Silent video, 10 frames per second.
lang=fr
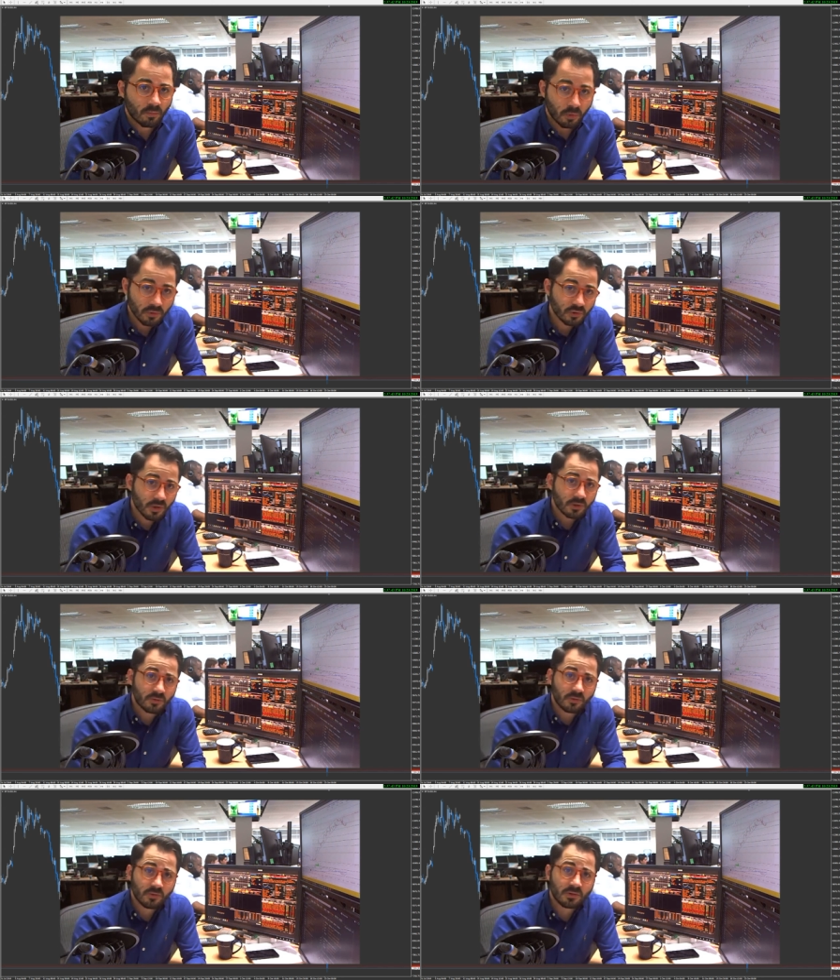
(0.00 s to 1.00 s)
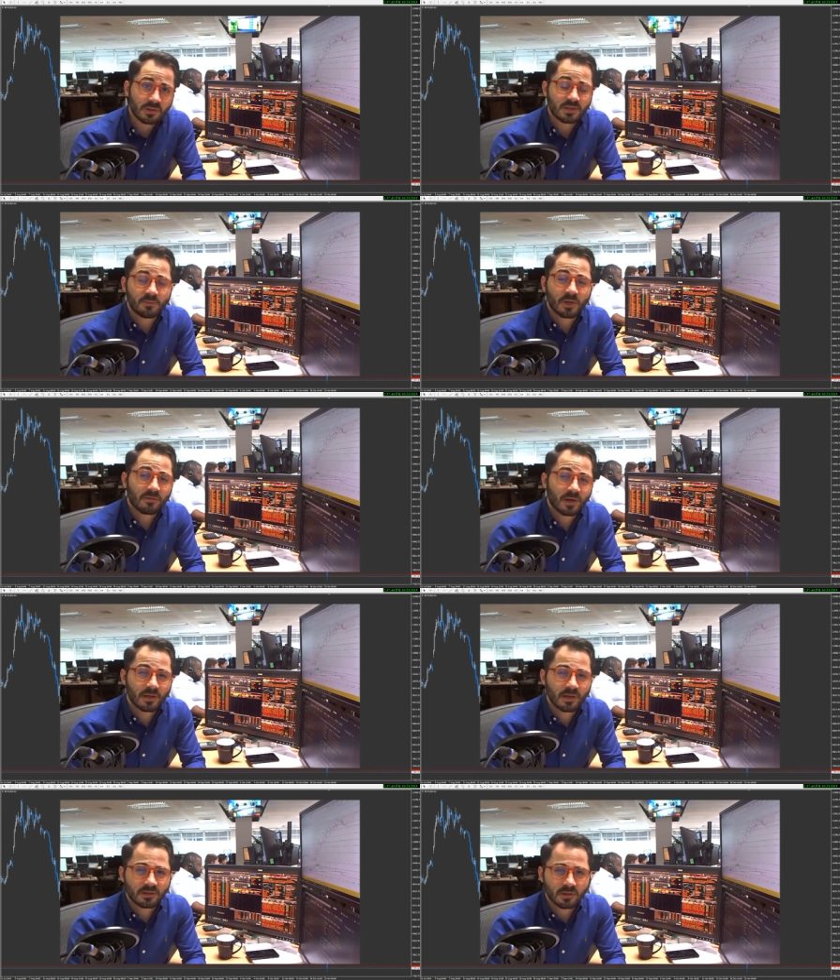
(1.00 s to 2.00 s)
Bonjour à tous, ici Pierre Véran,
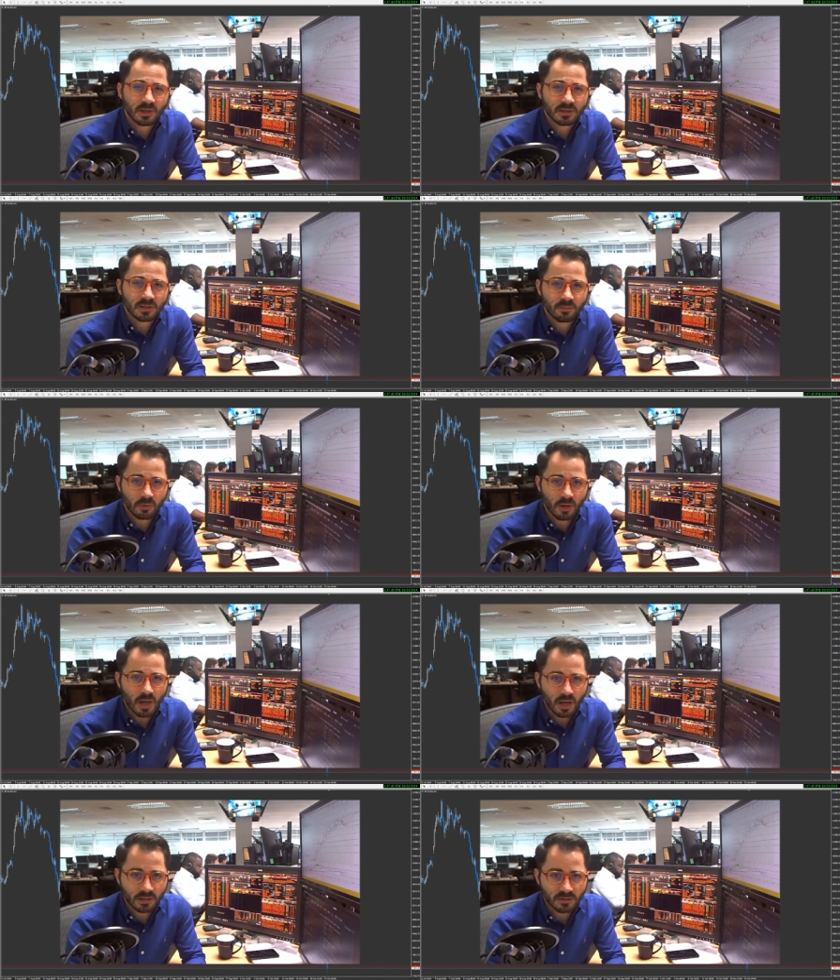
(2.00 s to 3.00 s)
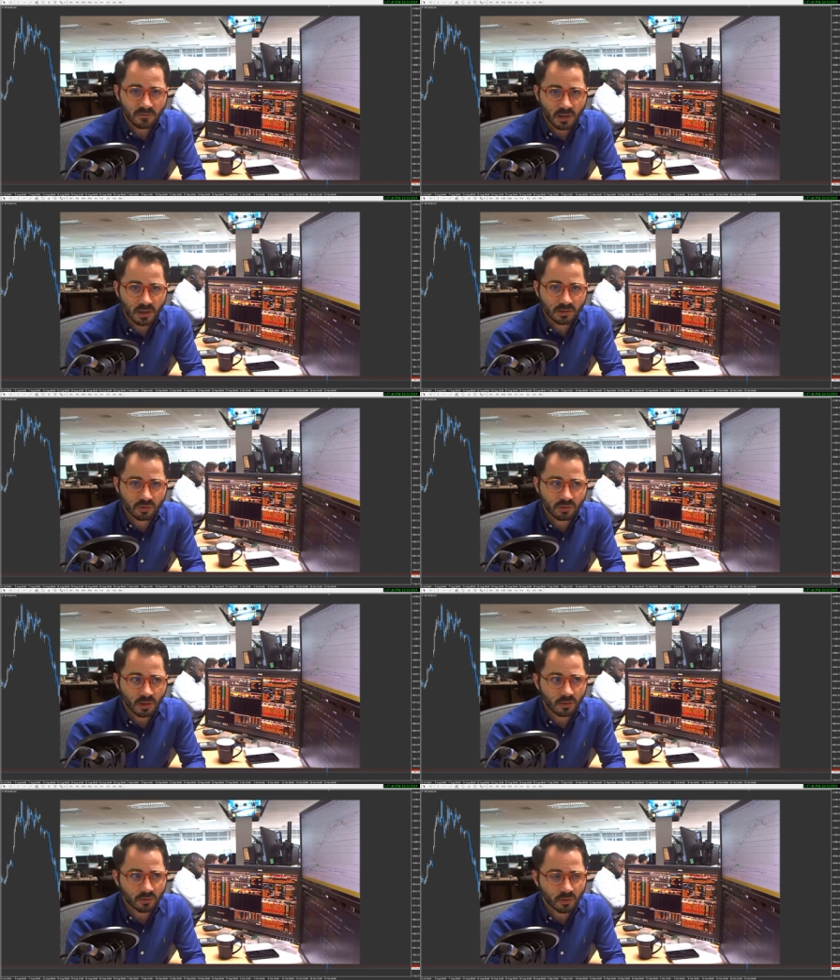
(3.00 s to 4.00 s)
analyste technique pour Active Trade. Je suis
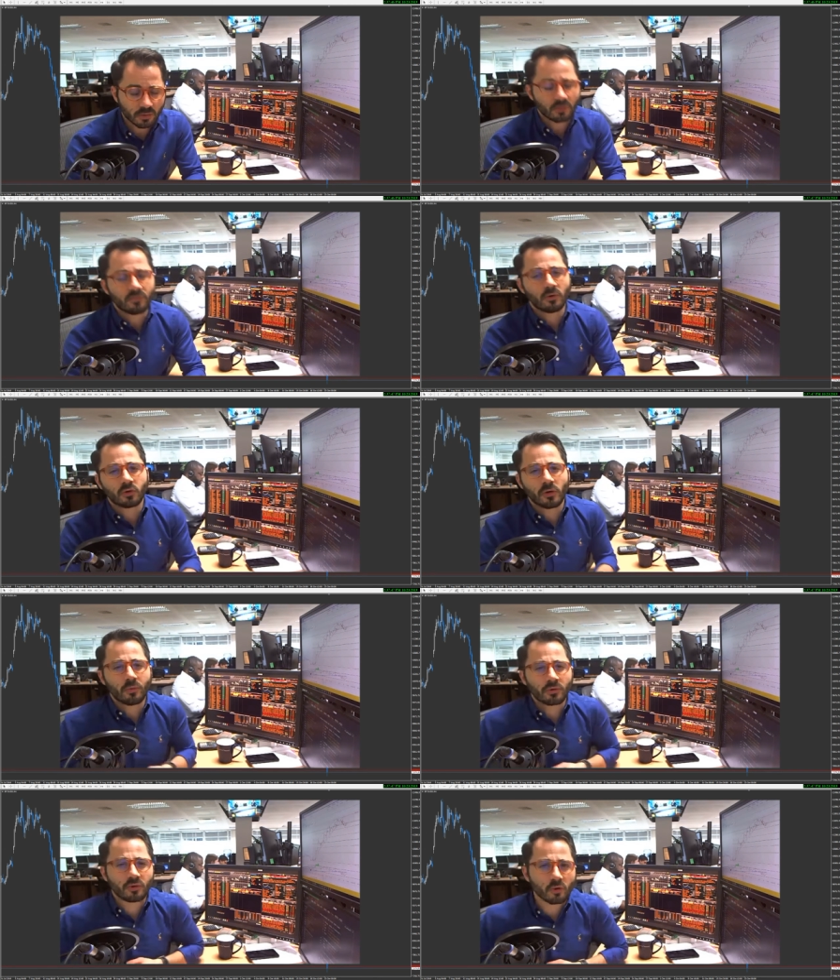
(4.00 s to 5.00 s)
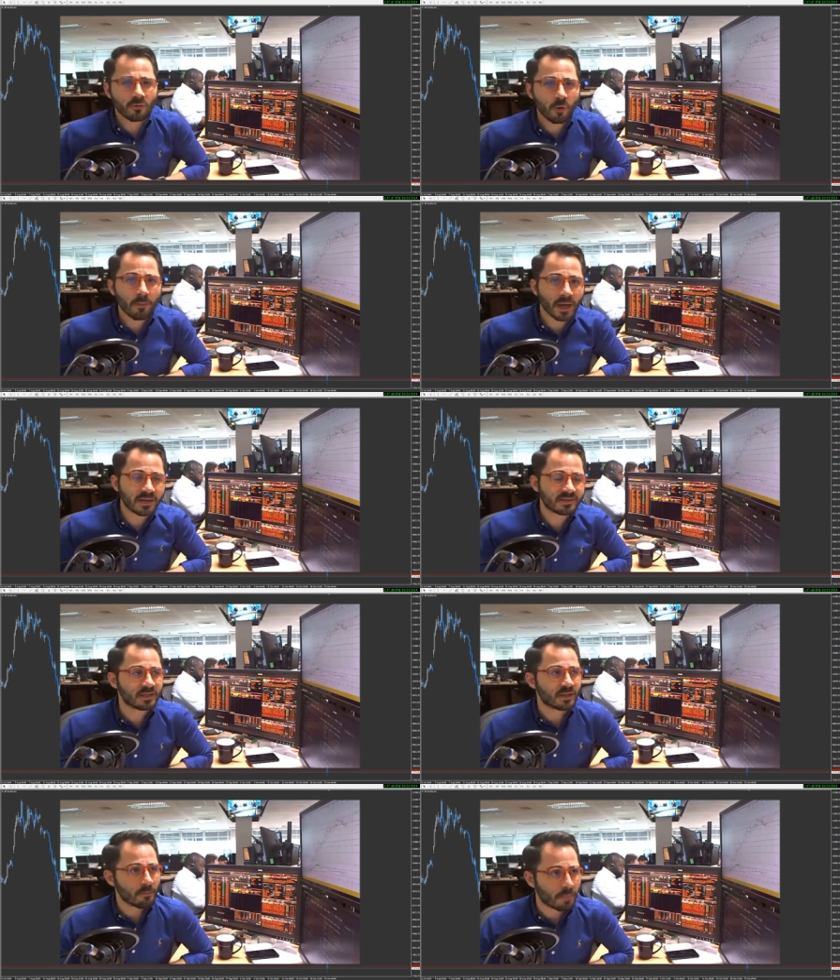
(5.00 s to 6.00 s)
très content de vous retrouver pour ce nouveau
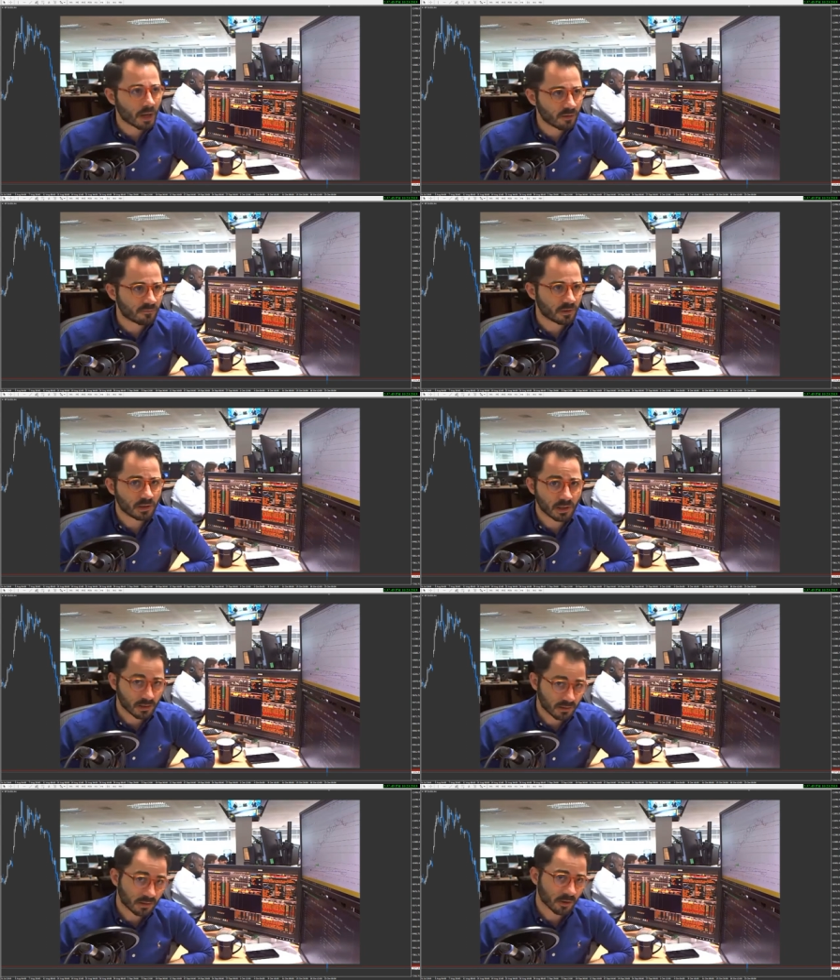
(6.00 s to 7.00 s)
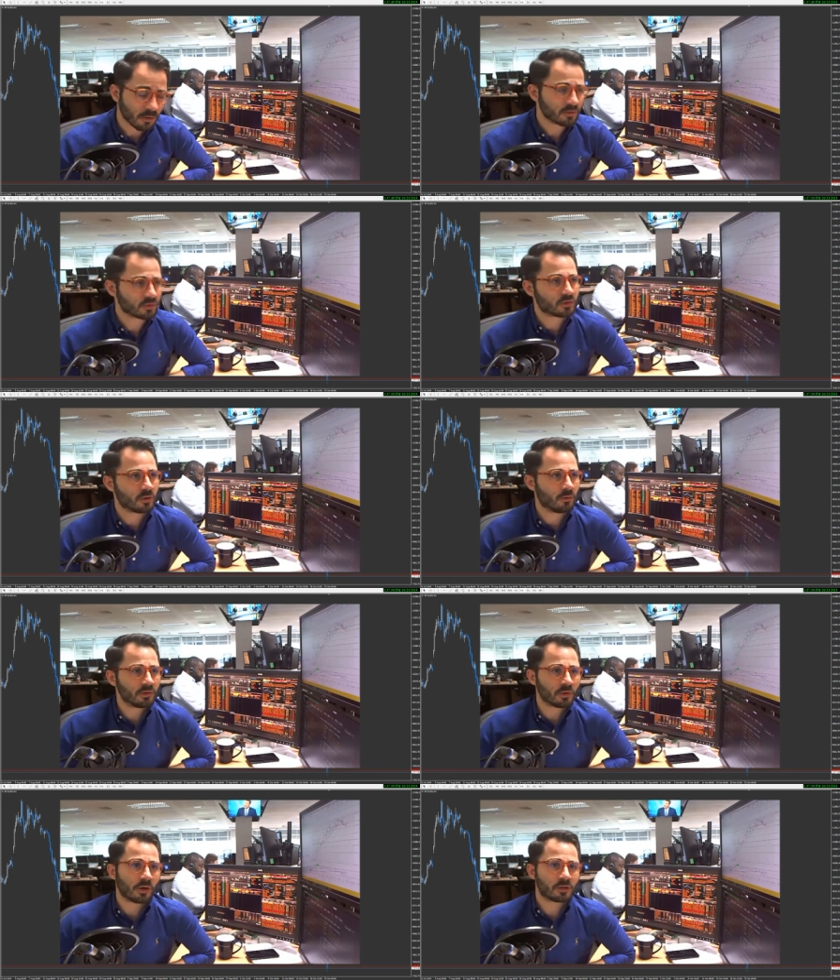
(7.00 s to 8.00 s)
Brexit briefing. Il était temps, justement,
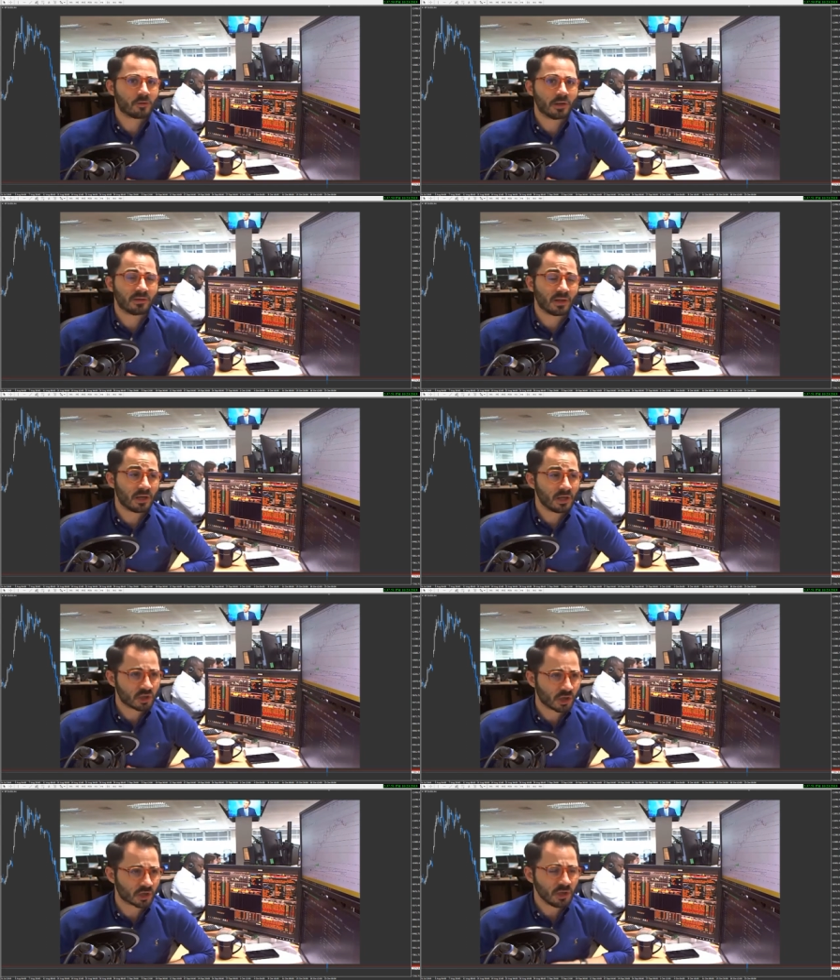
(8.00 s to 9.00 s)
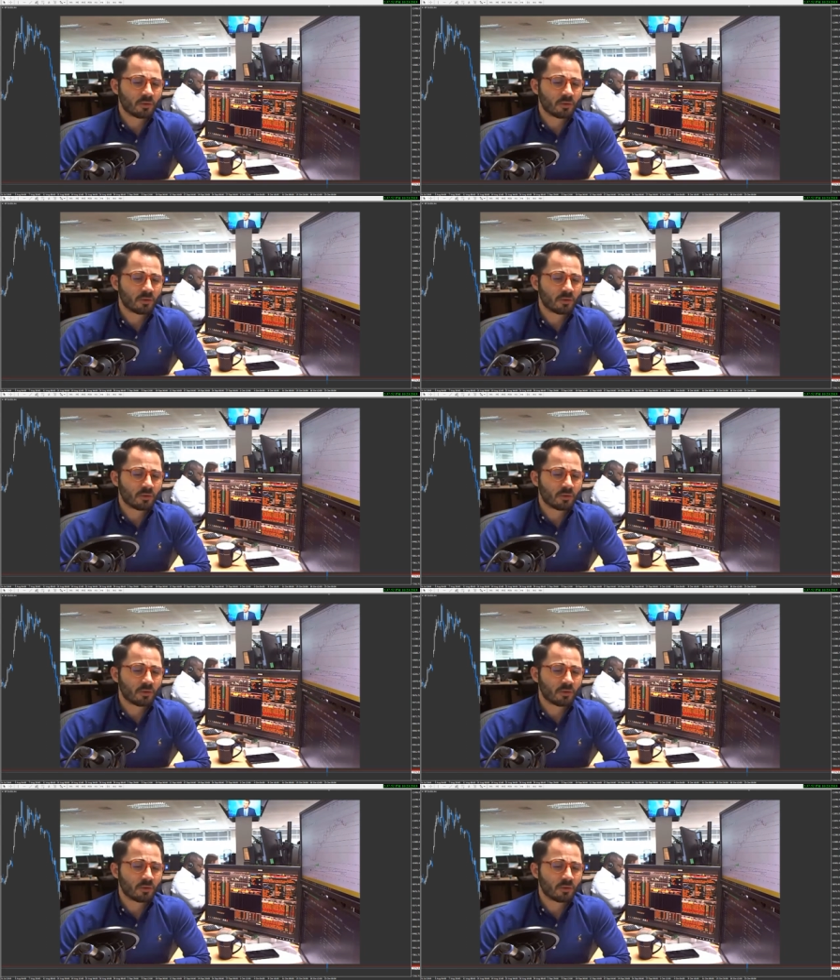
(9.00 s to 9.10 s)
tant l'actualité est chargée.